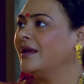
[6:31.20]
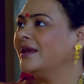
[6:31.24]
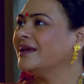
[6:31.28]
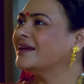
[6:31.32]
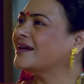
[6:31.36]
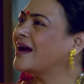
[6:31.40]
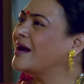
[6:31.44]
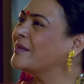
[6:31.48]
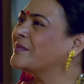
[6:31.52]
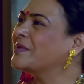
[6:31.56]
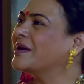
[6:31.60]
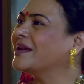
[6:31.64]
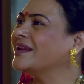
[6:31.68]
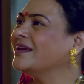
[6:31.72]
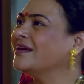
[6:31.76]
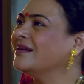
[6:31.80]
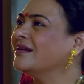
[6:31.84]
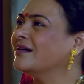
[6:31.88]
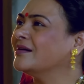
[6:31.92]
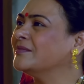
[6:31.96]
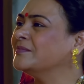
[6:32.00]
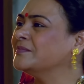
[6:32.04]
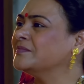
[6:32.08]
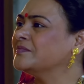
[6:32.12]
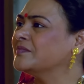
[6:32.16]
একটা কাজ করো
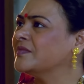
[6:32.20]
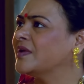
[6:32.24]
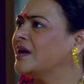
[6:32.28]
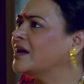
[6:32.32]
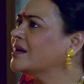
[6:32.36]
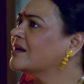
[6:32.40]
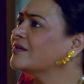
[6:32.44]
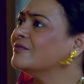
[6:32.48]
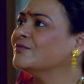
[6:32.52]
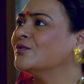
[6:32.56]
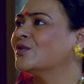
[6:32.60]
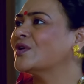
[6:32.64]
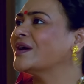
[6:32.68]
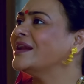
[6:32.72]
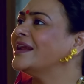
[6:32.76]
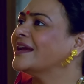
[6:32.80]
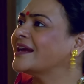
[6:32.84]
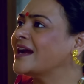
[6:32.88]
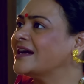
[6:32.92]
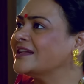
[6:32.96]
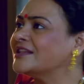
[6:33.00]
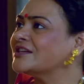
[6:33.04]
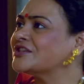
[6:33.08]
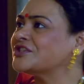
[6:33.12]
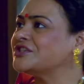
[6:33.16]
না কাল
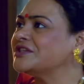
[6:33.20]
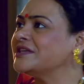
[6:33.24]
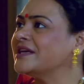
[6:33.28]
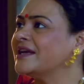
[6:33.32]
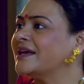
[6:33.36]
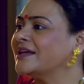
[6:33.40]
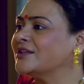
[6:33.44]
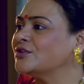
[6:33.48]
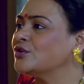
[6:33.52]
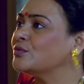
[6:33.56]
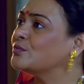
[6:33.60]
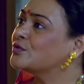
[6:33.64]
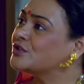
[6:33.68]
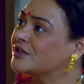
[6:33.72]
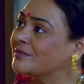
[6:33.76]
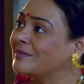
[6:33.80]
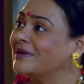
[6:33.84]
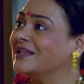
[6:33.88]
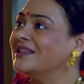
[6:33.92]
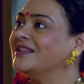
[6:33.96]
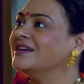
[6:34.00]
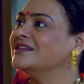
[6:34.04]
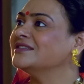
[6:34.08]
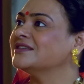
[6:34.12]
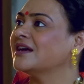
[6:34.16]
একাদশী তো আমাকে
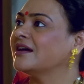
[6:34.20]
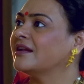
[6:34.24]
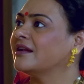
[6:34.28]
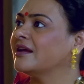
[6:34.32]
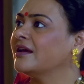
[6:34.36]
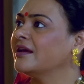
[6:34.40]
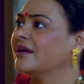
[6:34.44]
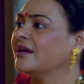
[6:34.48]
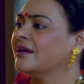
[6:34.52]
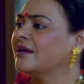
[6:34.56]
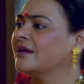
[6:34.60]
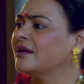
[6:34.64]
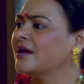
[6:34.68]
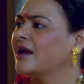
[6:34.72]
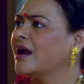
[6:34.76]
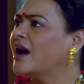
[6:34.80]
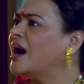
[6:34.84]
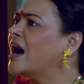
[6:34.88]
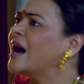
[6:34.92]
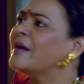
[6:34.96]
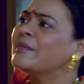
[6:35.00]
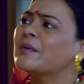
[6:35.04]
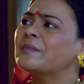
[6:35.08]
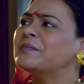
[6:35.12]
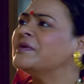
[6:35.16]
মন্দির যেতে হবে
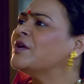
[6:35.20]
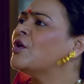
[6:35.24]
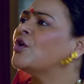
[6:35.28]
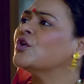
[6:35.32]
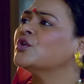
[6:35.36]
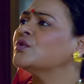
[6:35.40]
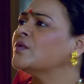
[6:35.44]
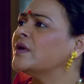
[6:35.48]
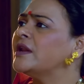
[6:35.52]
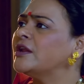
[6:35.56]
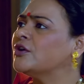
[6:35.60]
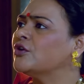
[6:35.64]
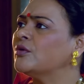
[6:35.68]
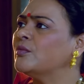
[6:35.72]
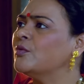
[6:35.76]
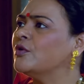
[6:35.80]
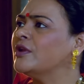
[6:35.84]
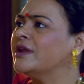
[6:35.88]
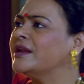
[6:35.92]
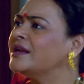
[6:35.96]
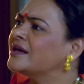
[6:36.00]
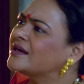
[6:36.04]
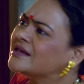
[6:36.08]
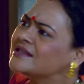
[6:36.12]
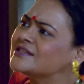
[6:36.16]
তুমি তোমার অটোওয়ালাকে
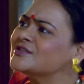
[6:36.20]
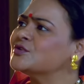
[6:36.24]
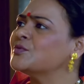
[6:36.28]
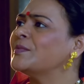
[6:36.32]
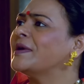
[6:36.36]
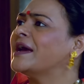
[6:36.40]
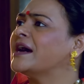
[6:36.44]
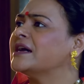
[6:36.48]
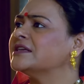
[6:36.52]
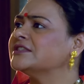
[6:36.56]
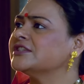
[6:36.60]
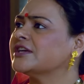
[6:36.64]
বলো না যেন কাল